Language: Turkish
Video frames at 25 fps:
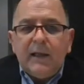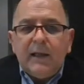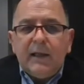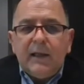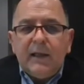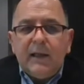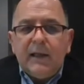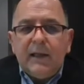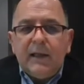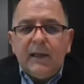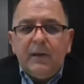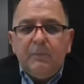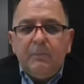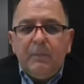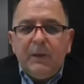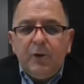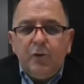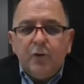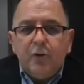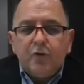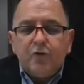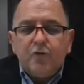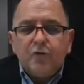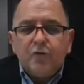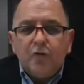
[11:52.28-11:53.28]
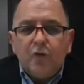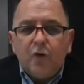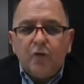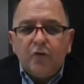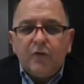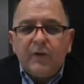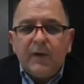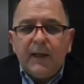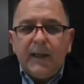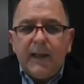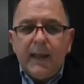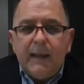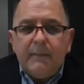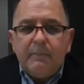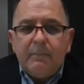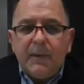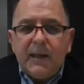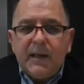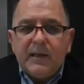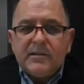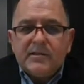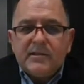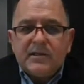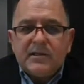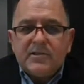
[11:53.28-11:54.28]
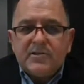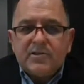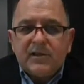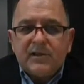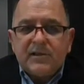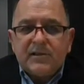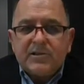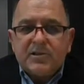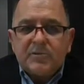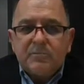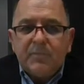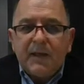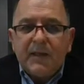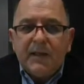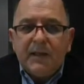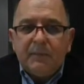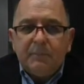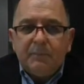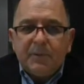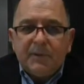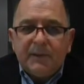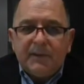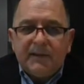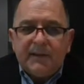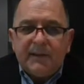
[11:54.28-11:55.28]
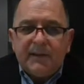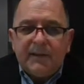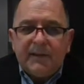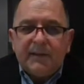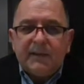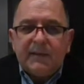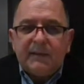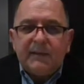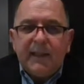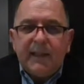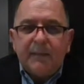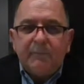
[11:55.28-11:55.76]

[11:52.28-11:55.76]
E, biliyorsun orada epeyce çalışma yapıldı.